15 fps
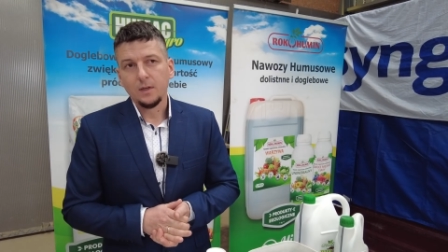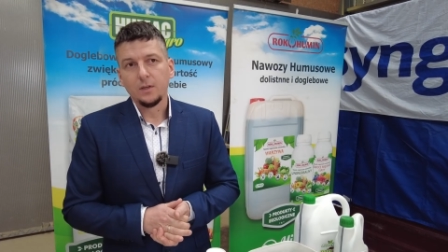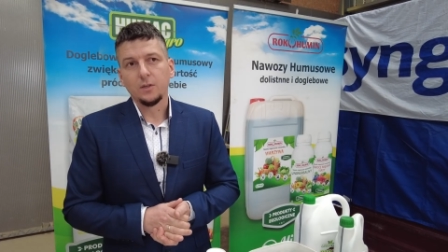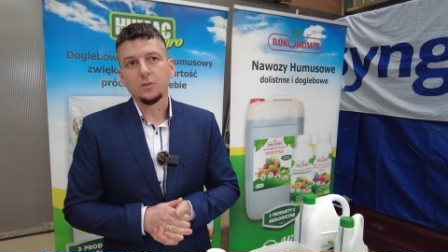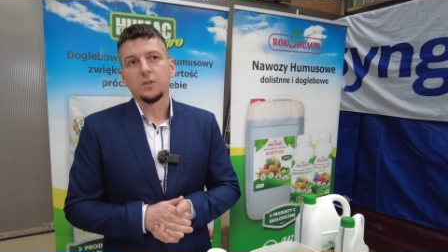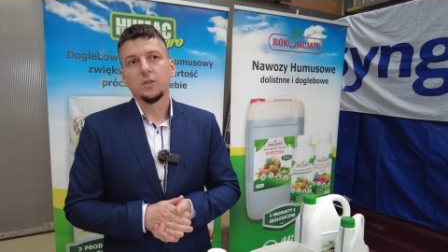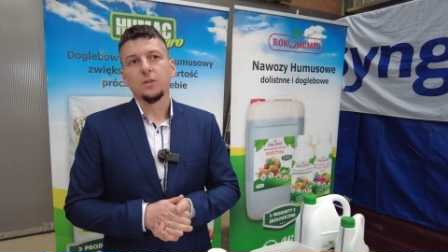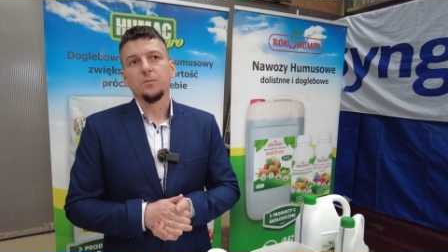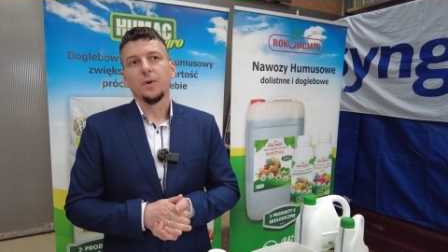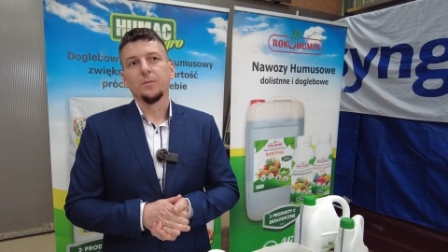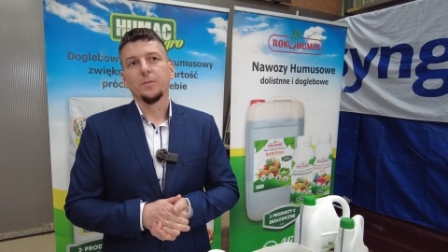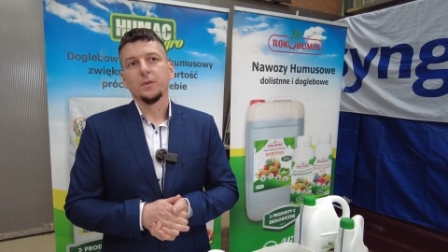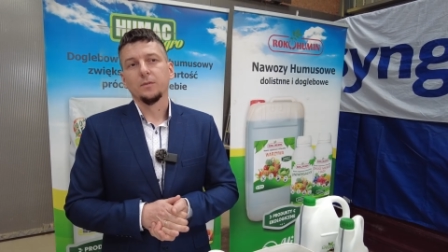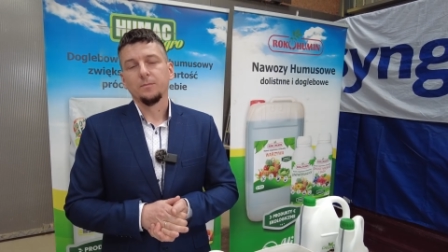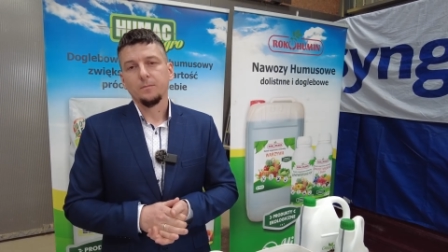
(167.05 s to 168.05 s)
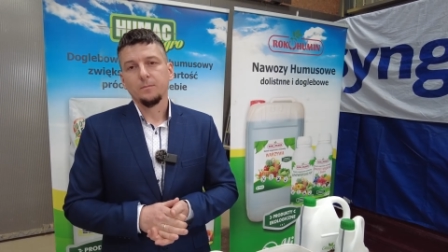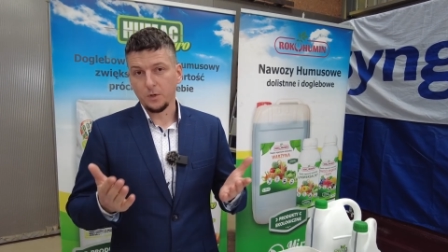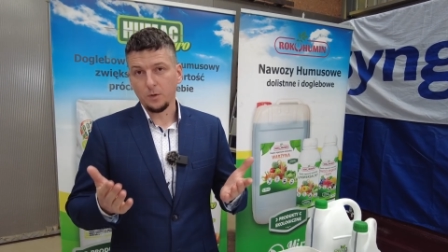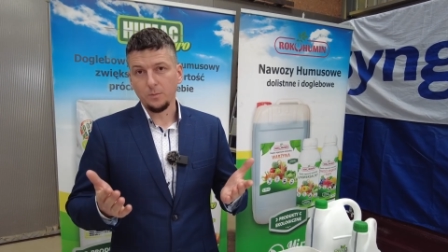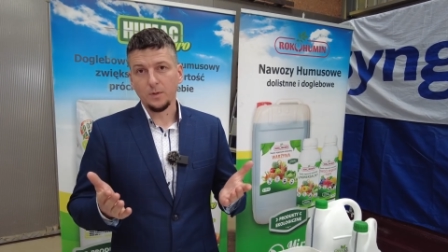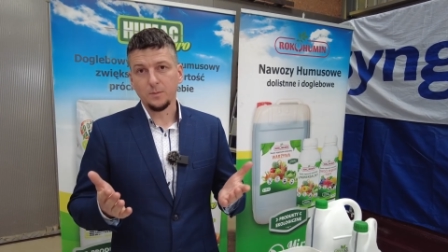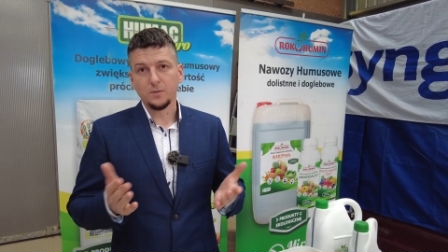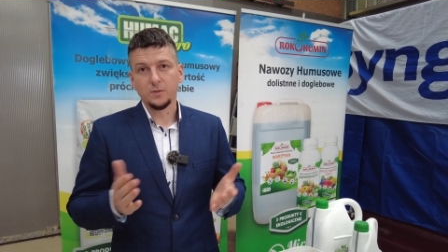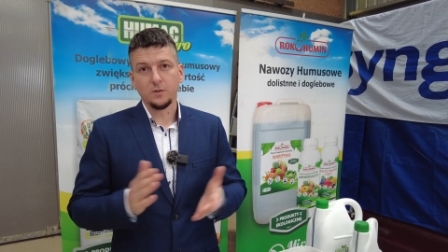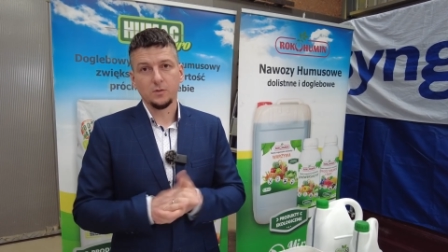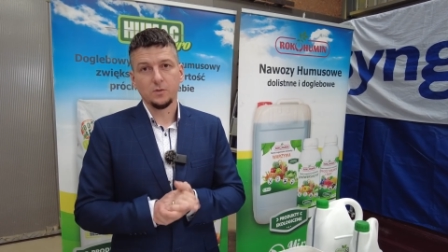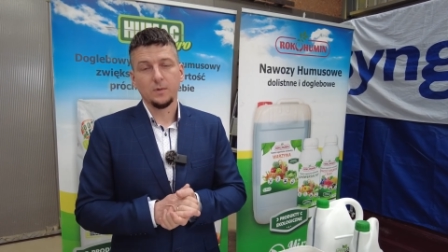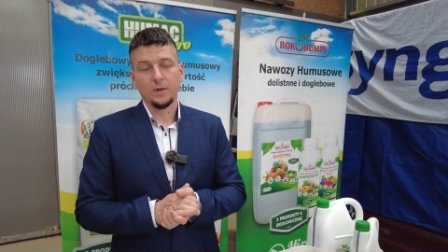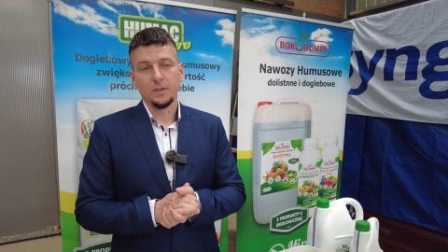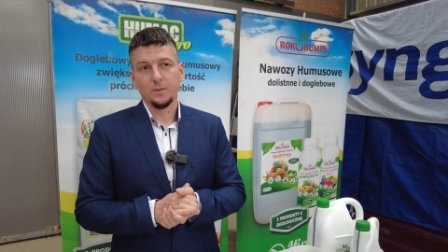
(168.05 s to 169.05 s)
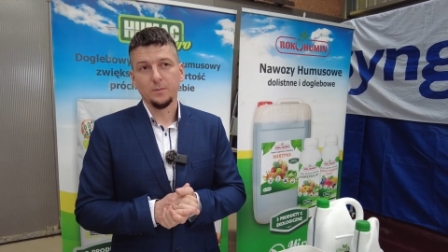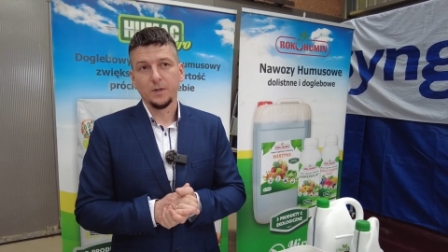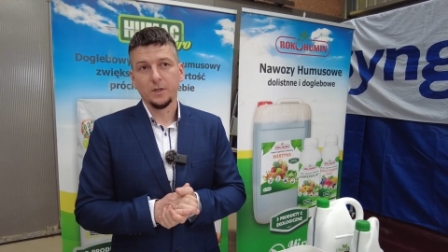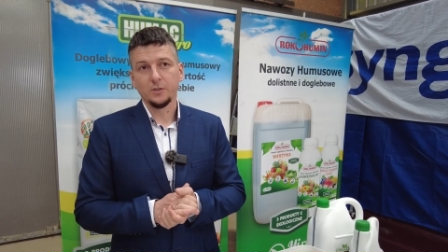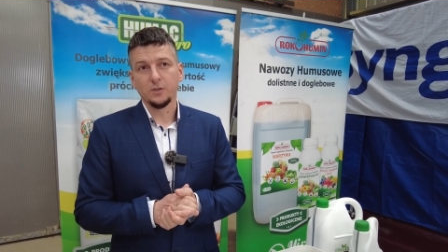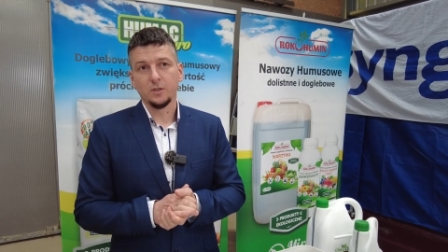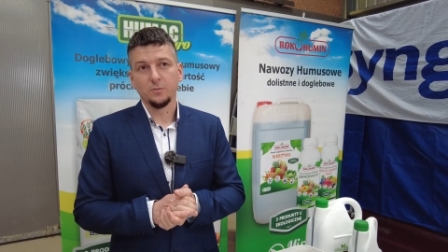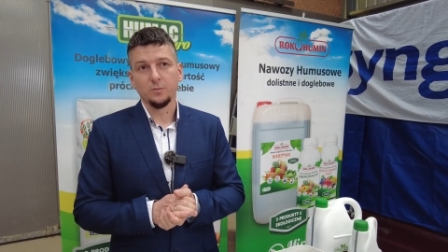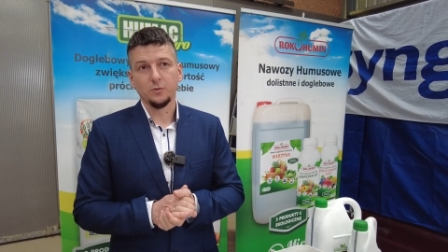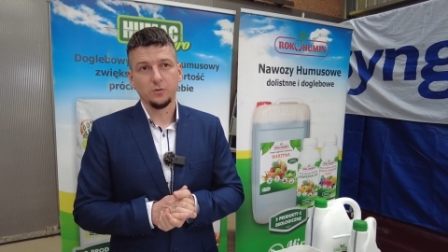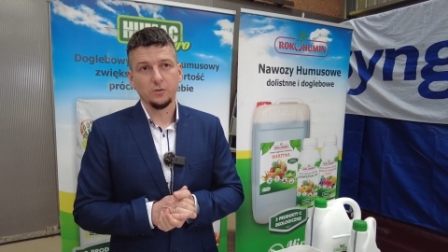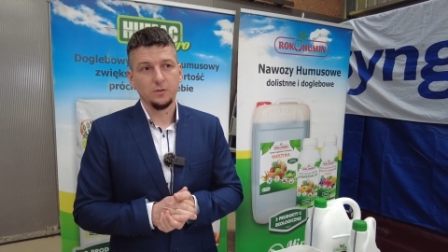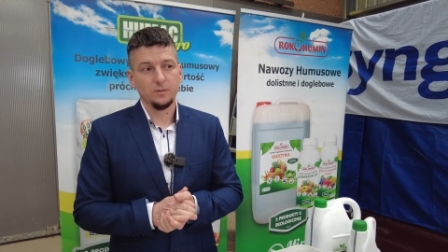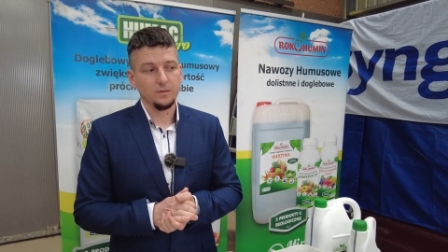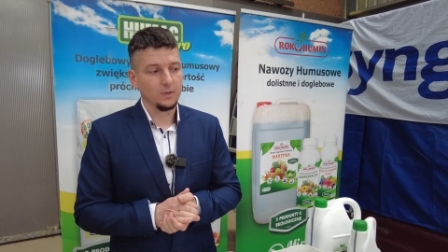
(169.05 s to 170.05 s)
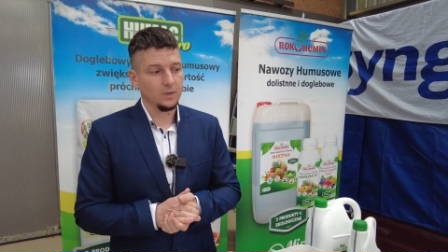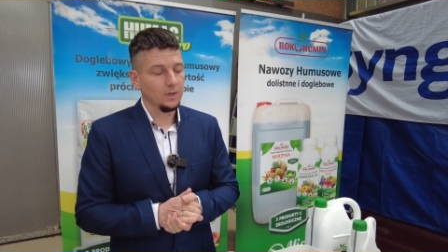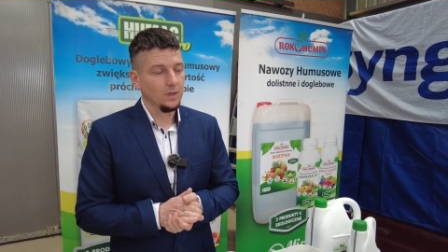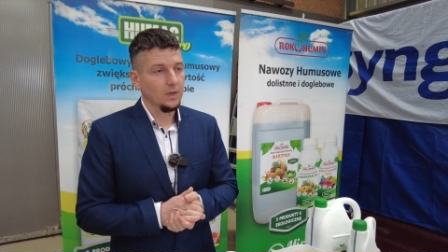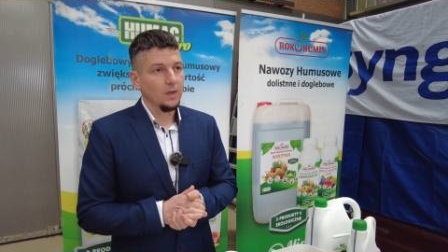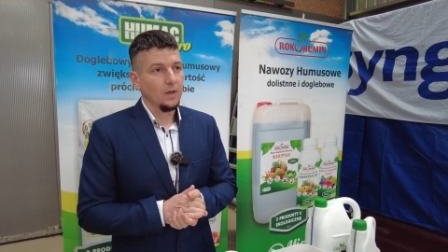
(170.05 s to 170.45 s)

Jeżeli mamy problem z rozkładem resztek pożniwnych